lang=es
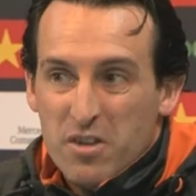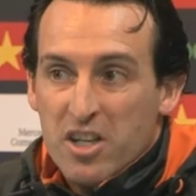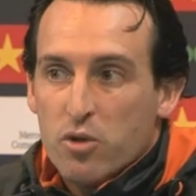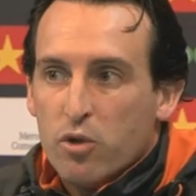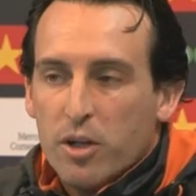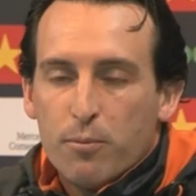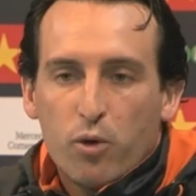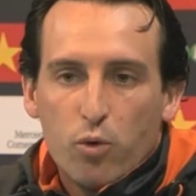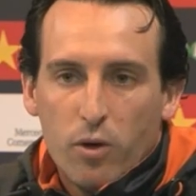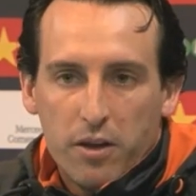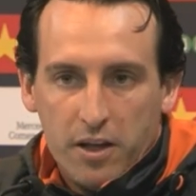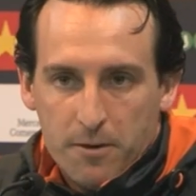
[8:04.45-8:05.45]
Y es lo que
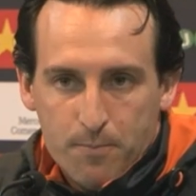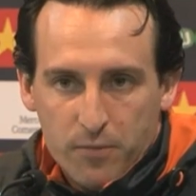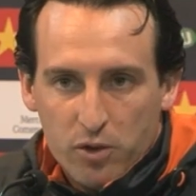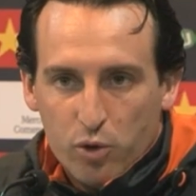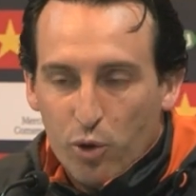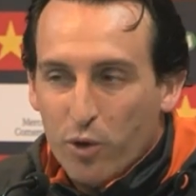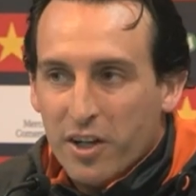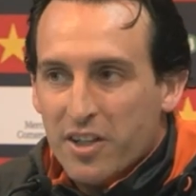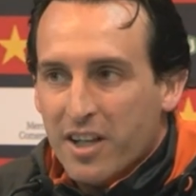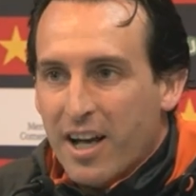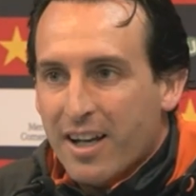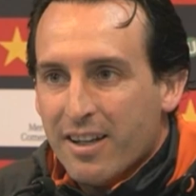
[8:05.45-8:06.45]
procuro hacer. Todo lo que
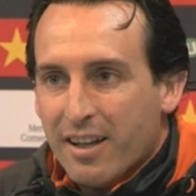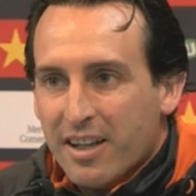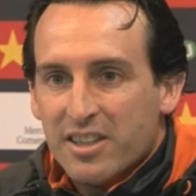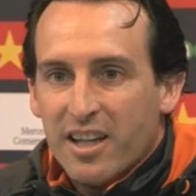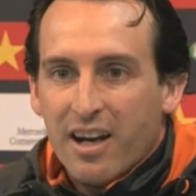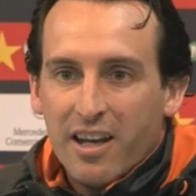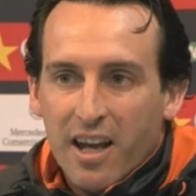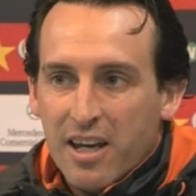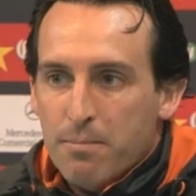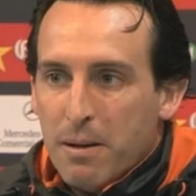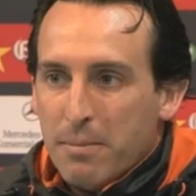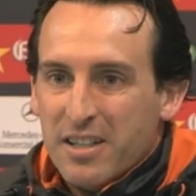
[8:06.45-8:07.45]
sea restarle
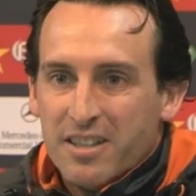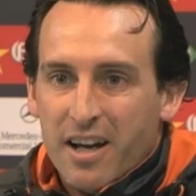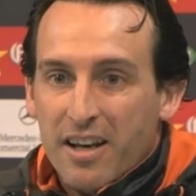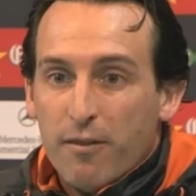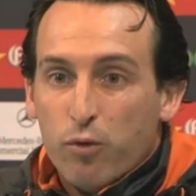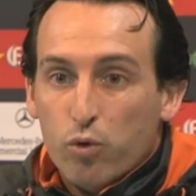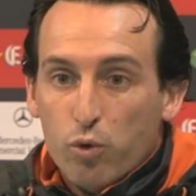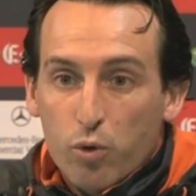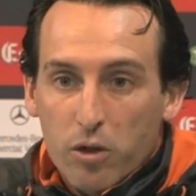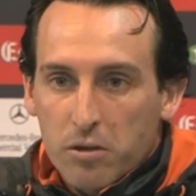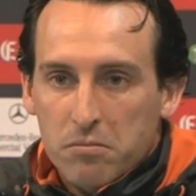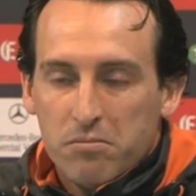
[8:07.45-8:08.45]
ahí para pensar en el
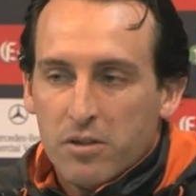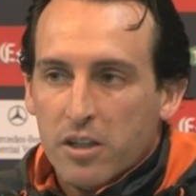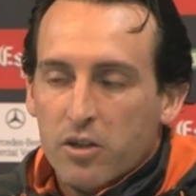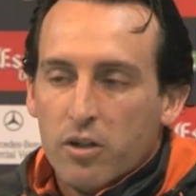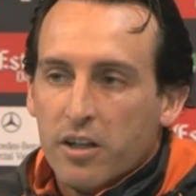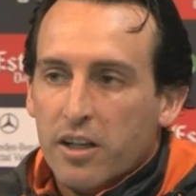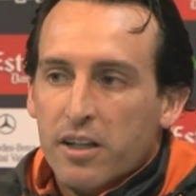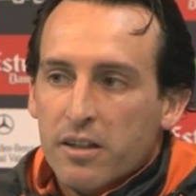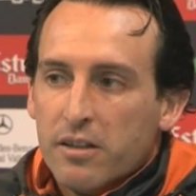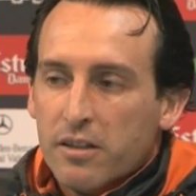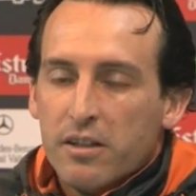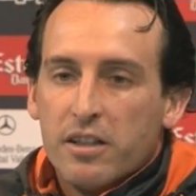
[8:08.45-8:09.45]
futuro, creo que
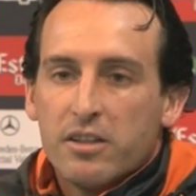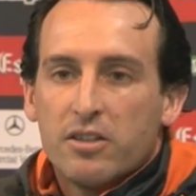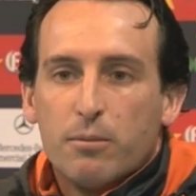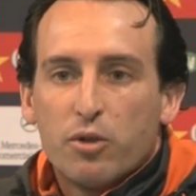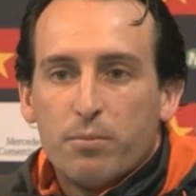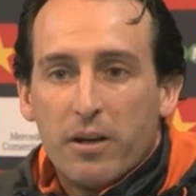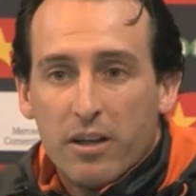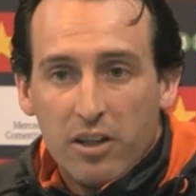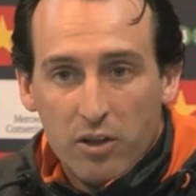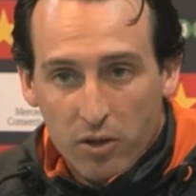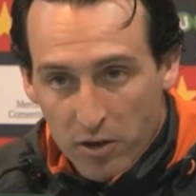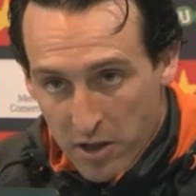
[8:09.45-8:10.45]
estamos
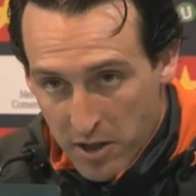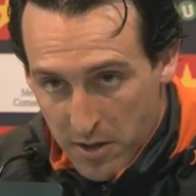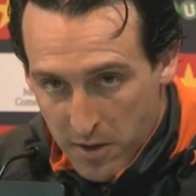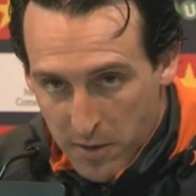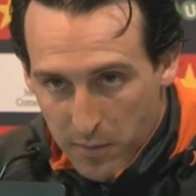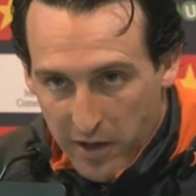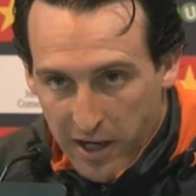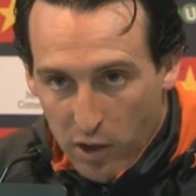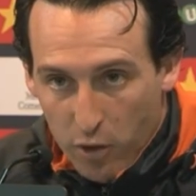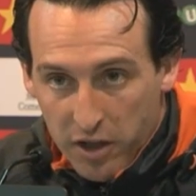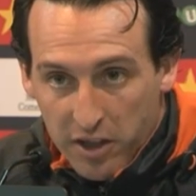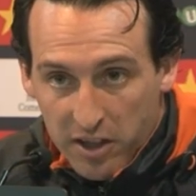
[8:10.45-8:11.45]
perdiendo el
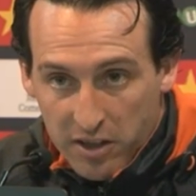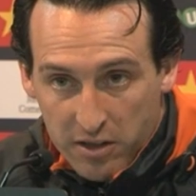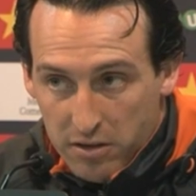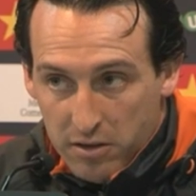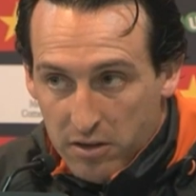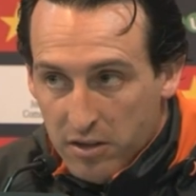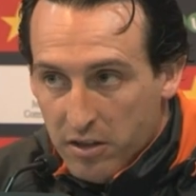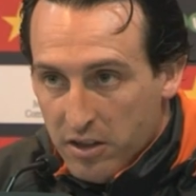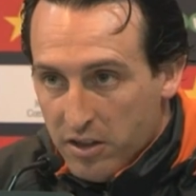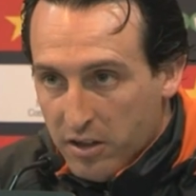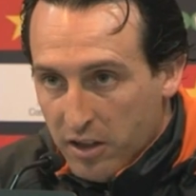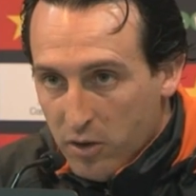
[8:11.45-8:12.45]
hoy, que es, que
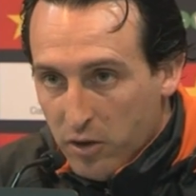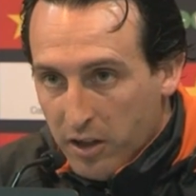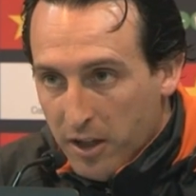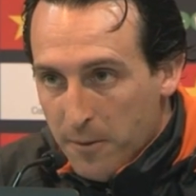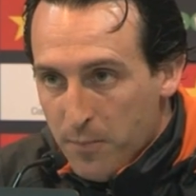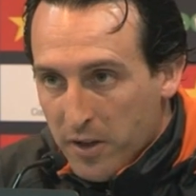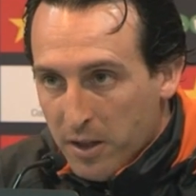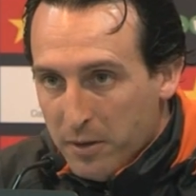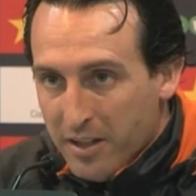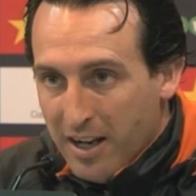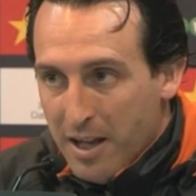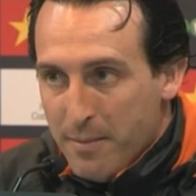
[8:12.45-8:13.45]
es creo que,
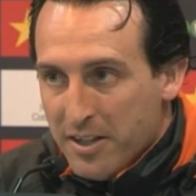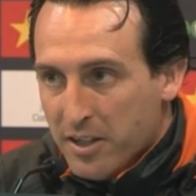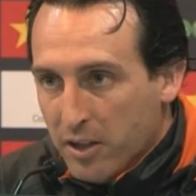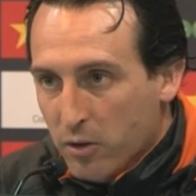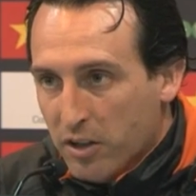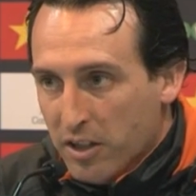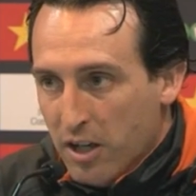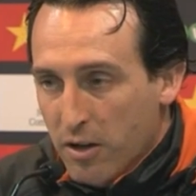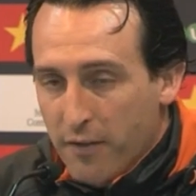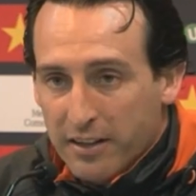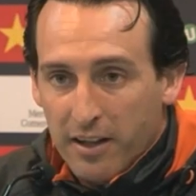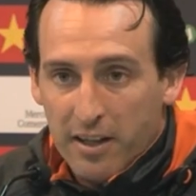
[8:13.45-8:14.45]
vital. Además, creo que sería una
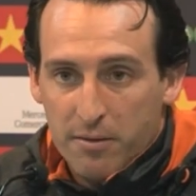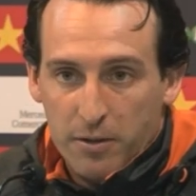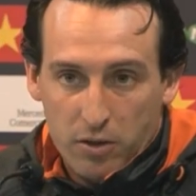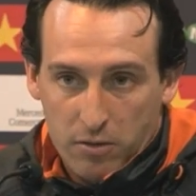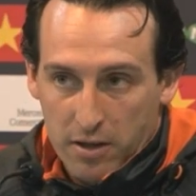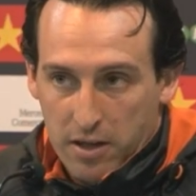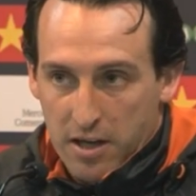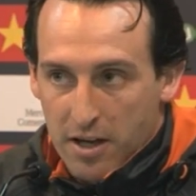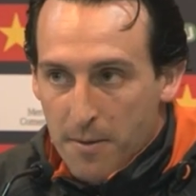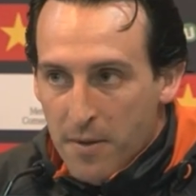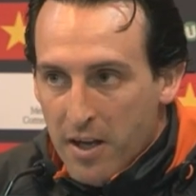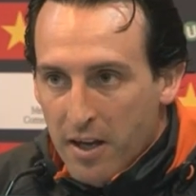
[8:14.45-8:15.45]
falta de respeto
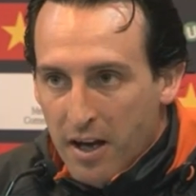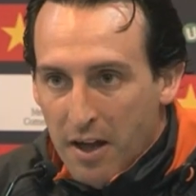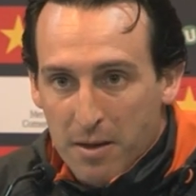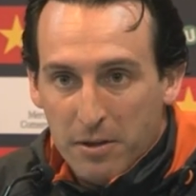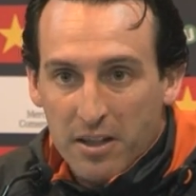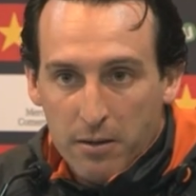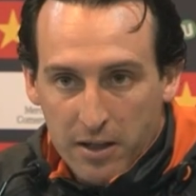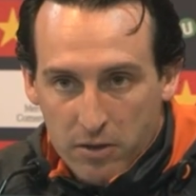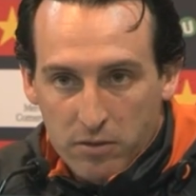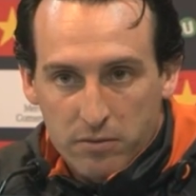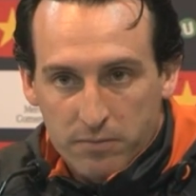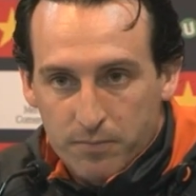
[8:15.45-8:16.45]
hacia, hacia mi trabajo.